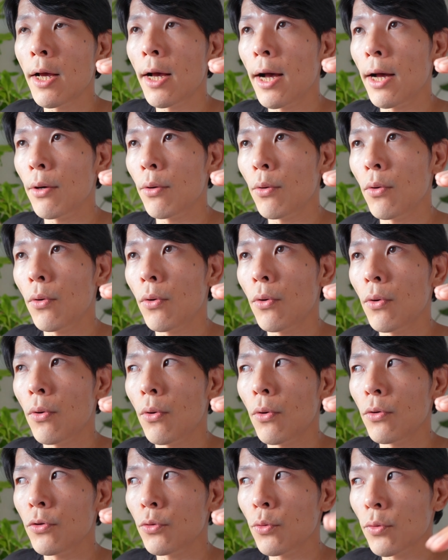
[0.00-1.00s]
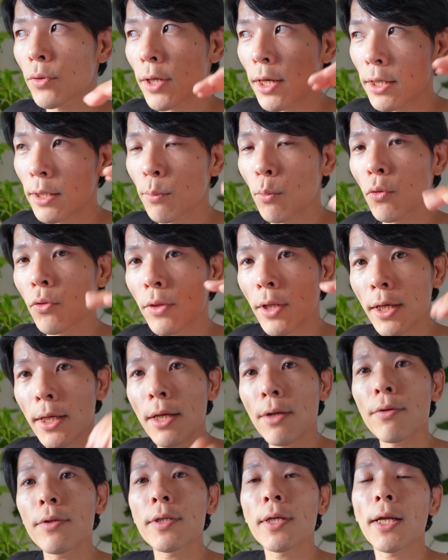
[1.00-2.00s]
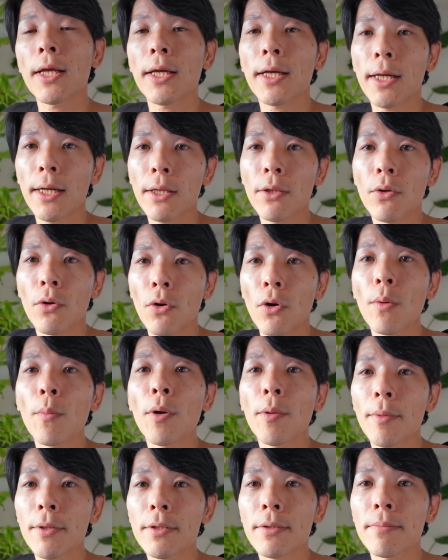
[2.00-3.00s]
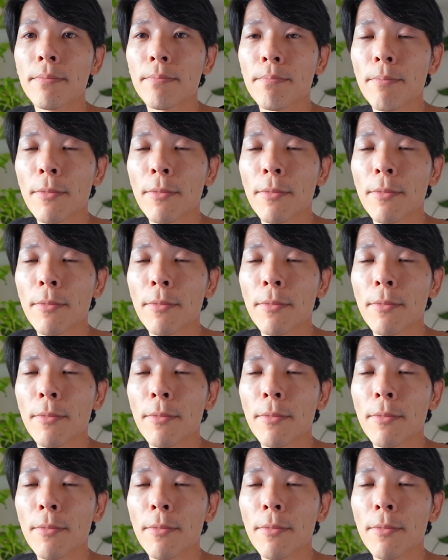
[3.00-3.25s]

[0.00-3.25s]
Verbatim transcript: あのー、状態に持っていけるんじゃないかなと思います。